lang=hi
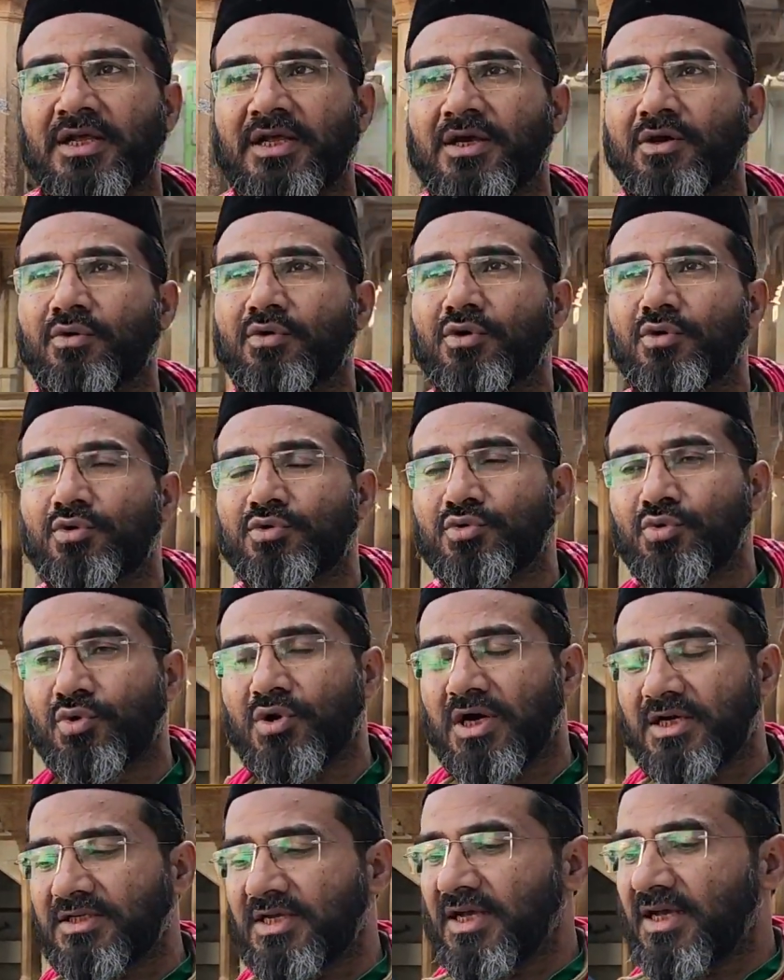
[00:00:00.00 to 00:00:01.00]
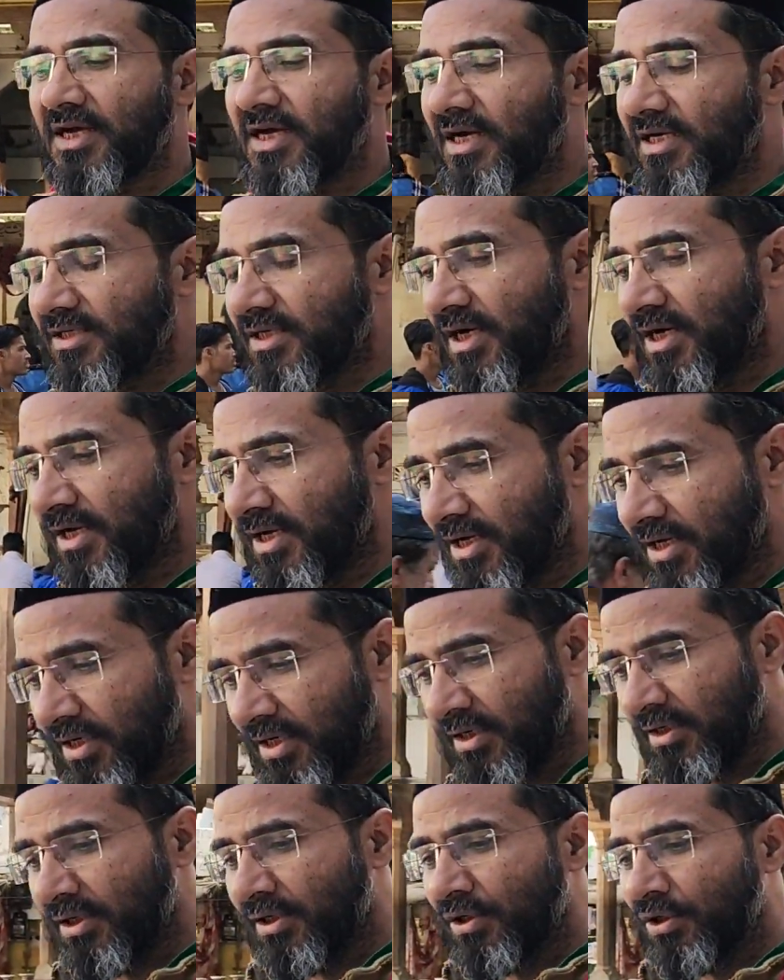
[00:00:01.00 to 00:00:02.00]
वाले हैं और हजूर ख्वाजा खाजगान
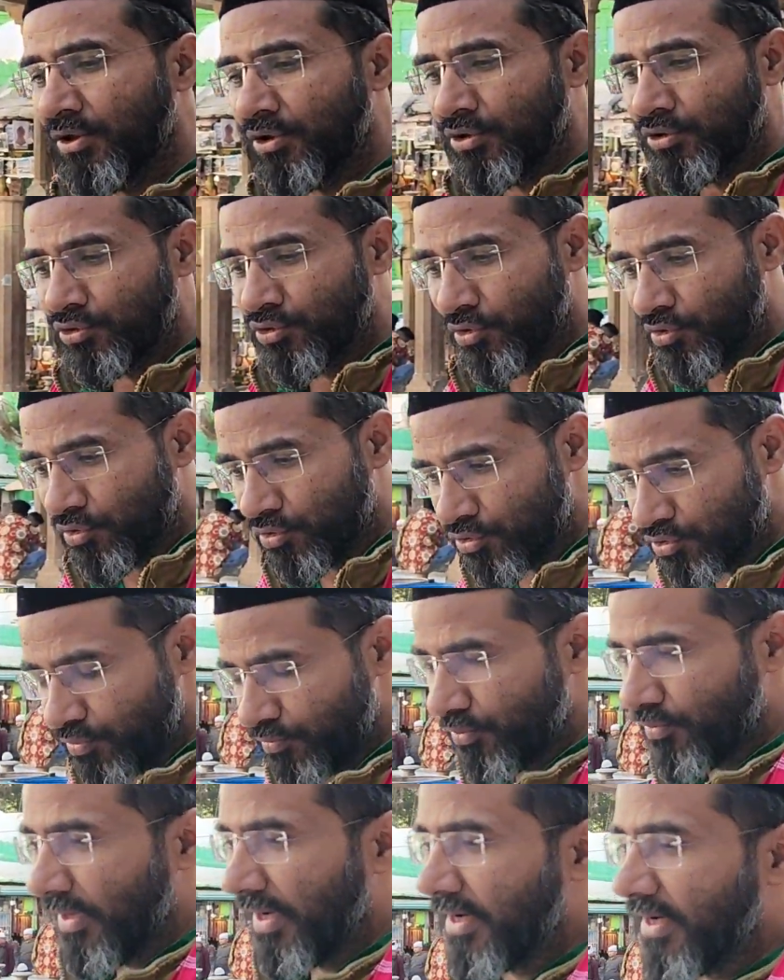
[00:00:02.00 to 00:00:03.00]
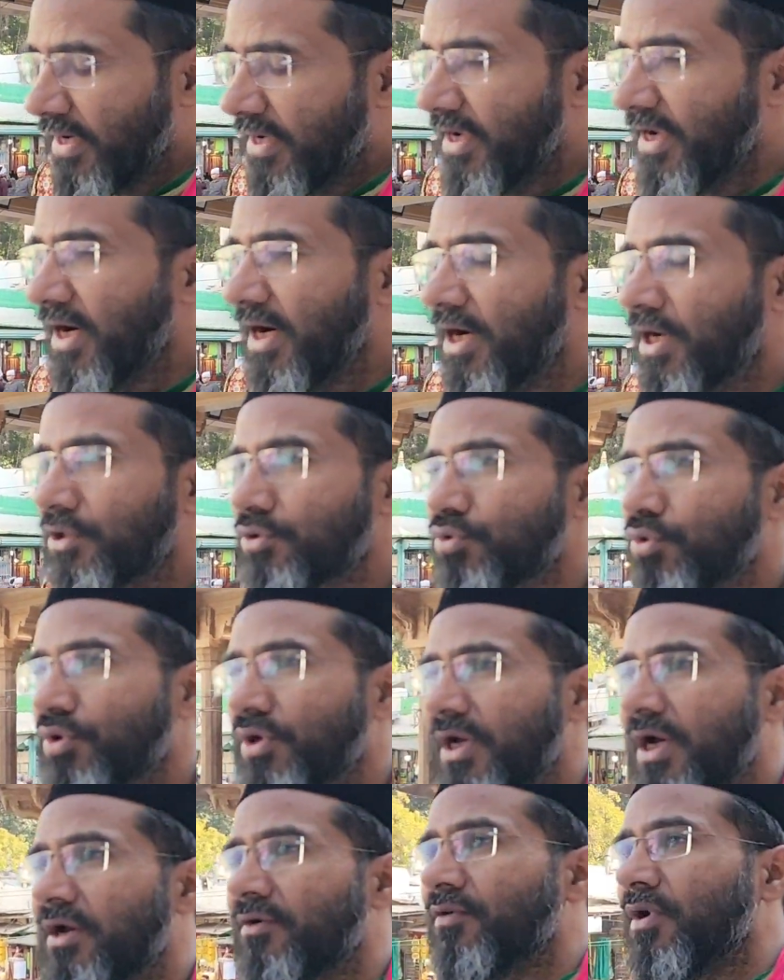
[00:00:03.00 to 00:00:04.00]
का जो उर्स मुबारक है आठ
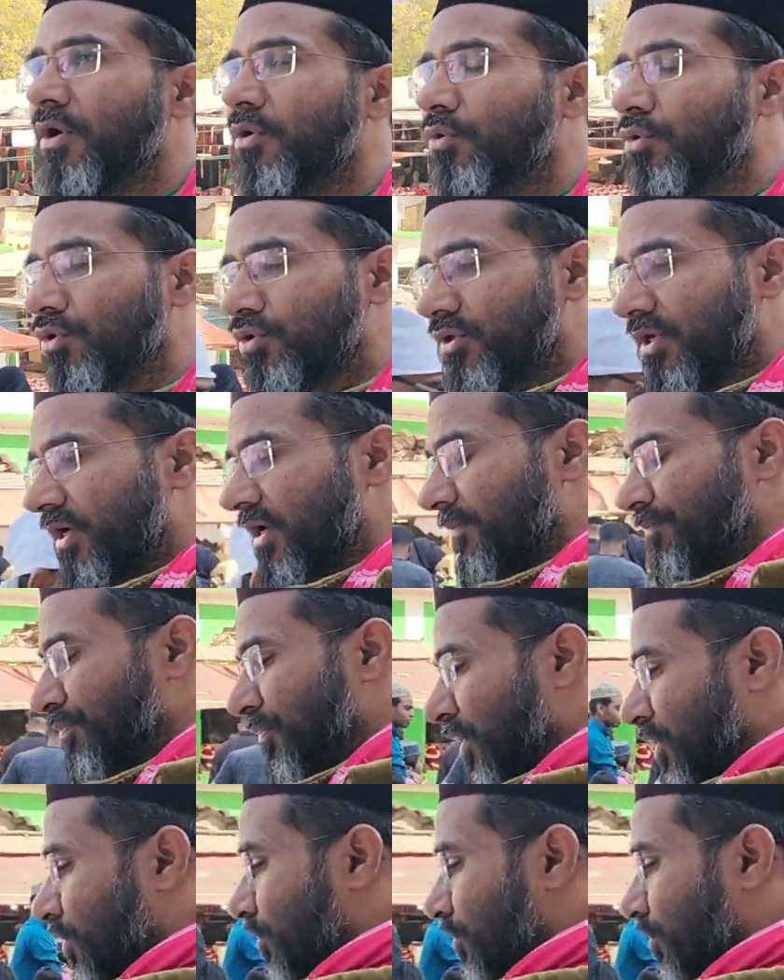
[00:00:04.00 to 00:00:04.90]
सौ ग्यारहवा उर्स है